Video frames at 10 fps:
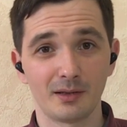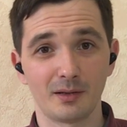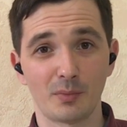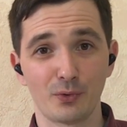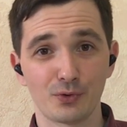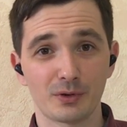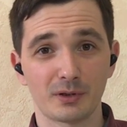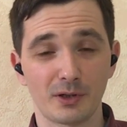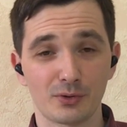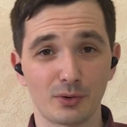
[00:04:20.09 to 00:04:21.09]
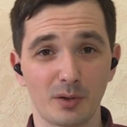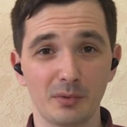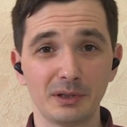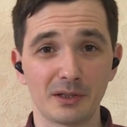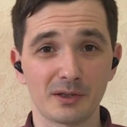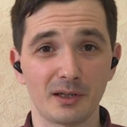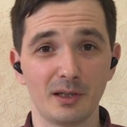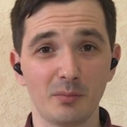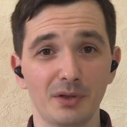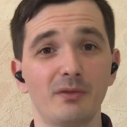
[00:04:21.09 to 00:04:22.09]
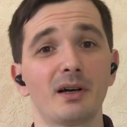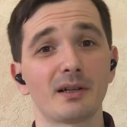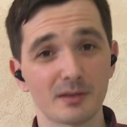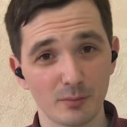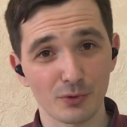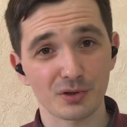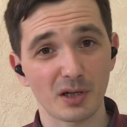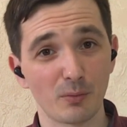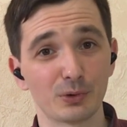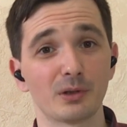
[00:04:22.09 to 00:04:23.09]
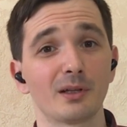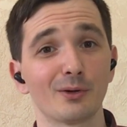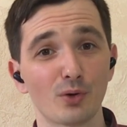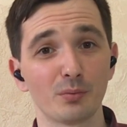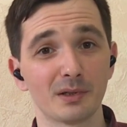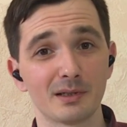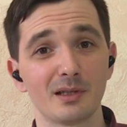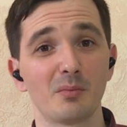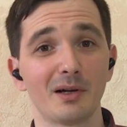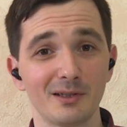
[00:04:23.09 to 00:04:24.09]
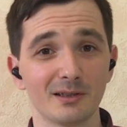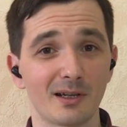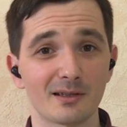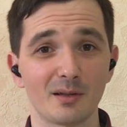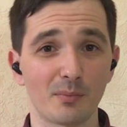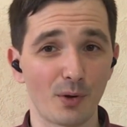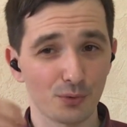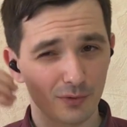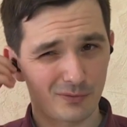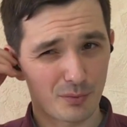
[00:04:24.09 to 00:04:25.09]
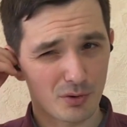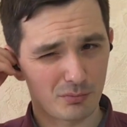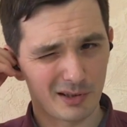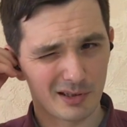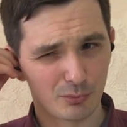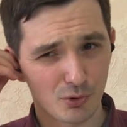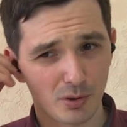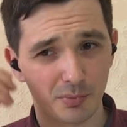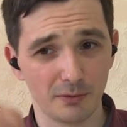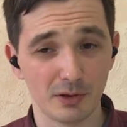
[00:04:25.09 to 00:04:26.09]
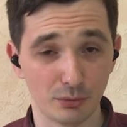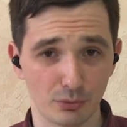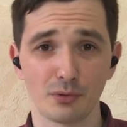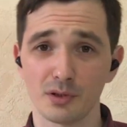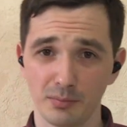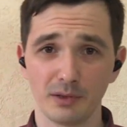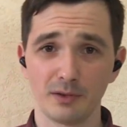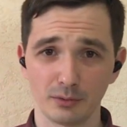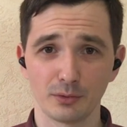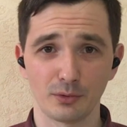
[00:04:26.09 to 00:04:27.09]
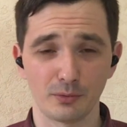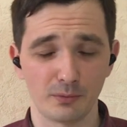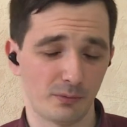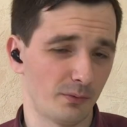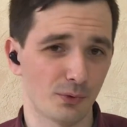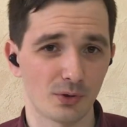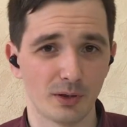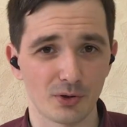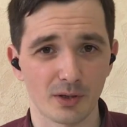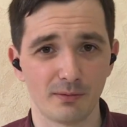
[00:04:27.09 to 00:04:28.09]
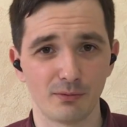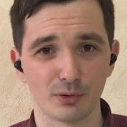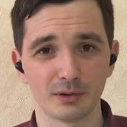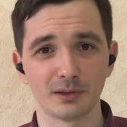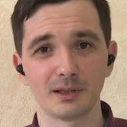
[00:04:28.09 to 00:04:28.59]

э, получится так, что комбинация либо два раза может сработать на громкость, либо один раз на паузу. В общем, надо немножко привыкнуть. Но если привыкнуть, то очень даже комфортно.